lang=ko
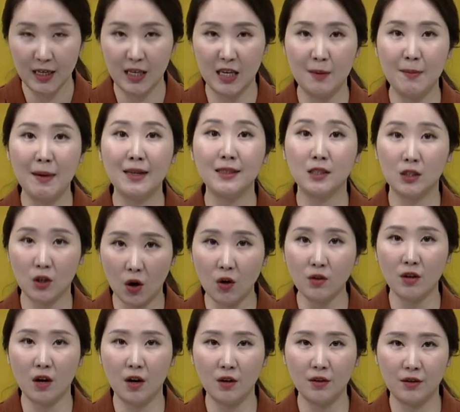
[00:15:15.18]
2만
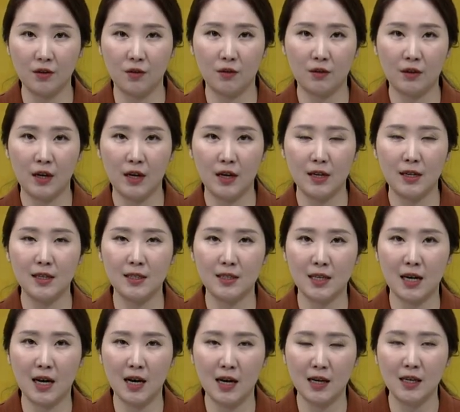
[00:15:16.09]
1천 원 이렇게
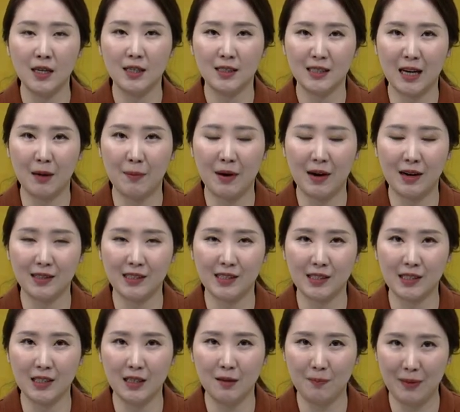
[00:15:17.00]
1차
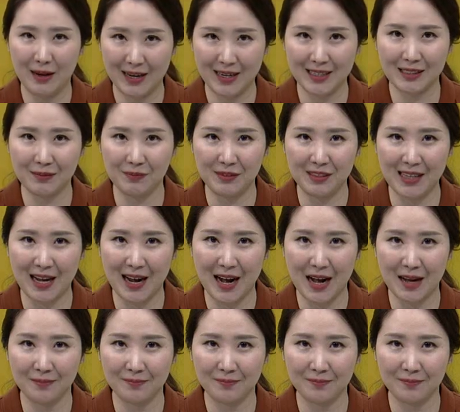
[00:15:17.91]
잡아가시길 바라겠습니다.